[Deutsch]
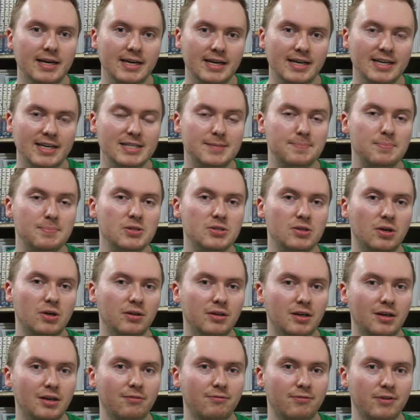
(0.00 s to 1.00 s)

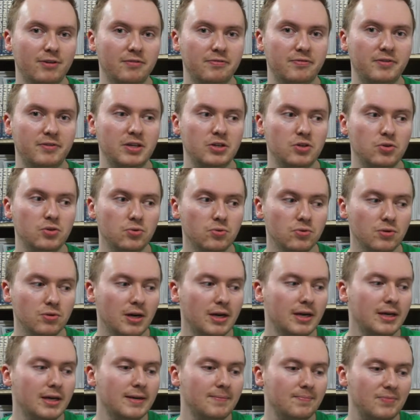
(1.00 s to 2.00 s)
Insbesondere 52
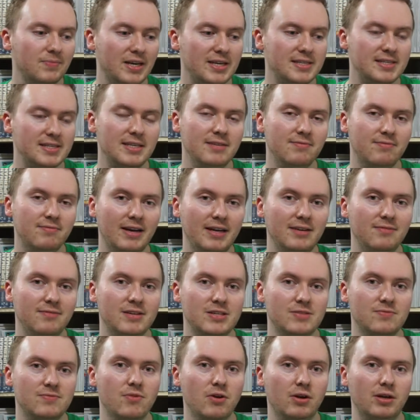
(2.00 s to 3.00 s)
das Event,
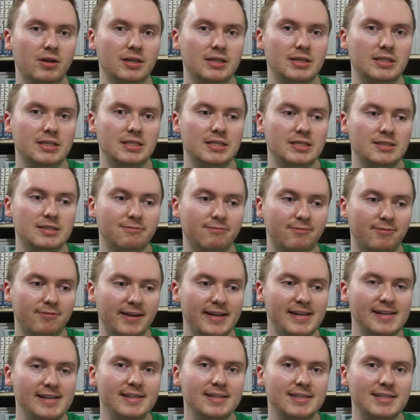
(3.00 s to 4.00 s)
was wirklich diesen
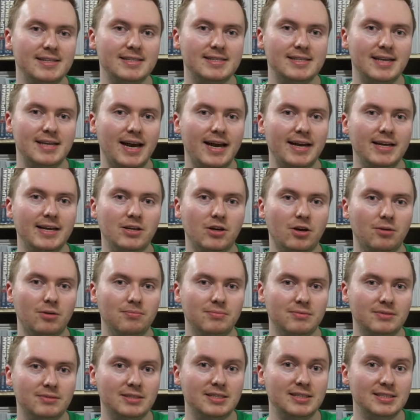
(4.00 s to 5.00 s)
fehlenden
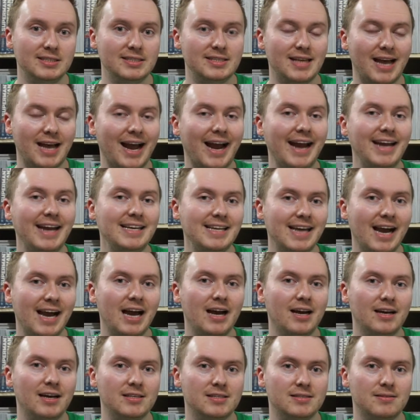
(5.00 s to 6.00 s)
Zeitraum dieses ein
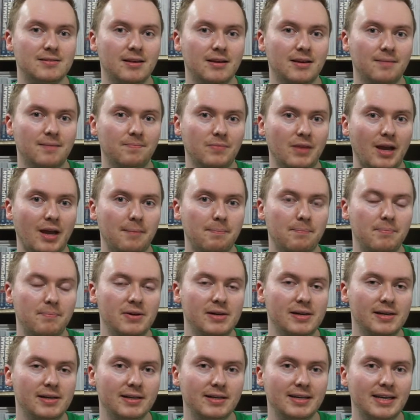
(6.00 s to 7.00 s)
Jahres ähm,
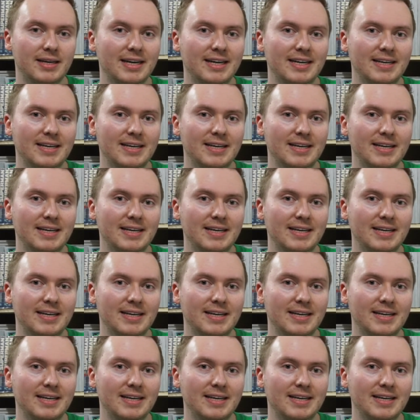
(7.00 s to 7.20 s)
abbildet,